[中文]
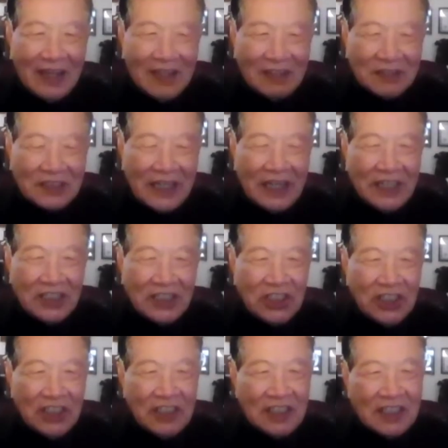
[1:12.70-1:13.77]
能够在一
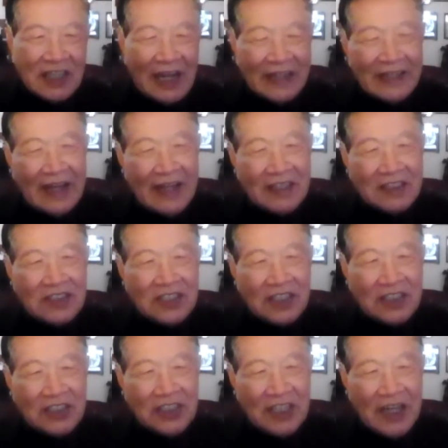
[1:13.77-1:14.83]
起谈谈
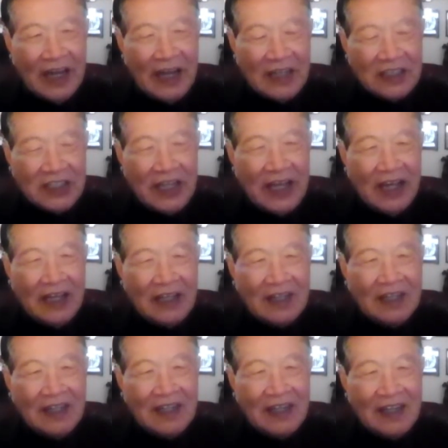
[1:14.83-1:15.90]
这几个案件，
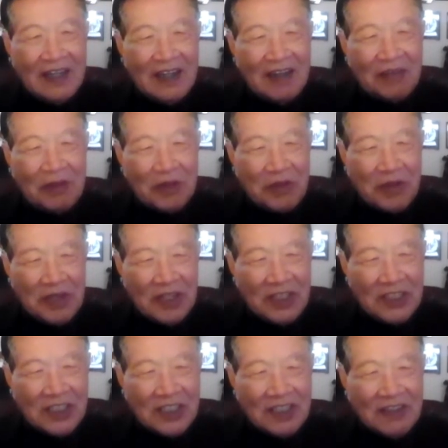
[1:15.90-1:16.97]
呃，我觉
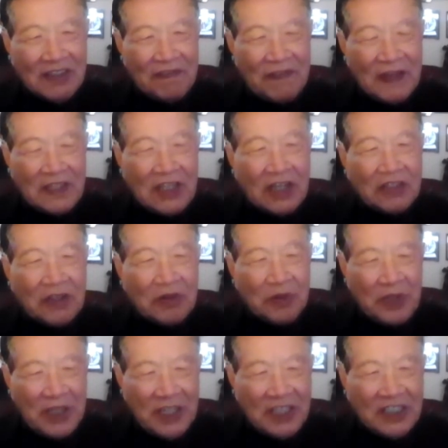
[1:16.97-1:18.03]
得是非常有
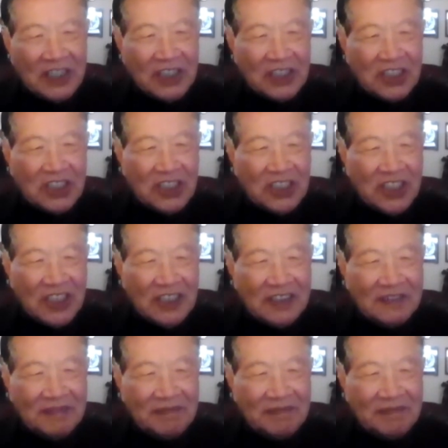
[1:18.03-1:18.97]
意义的事情。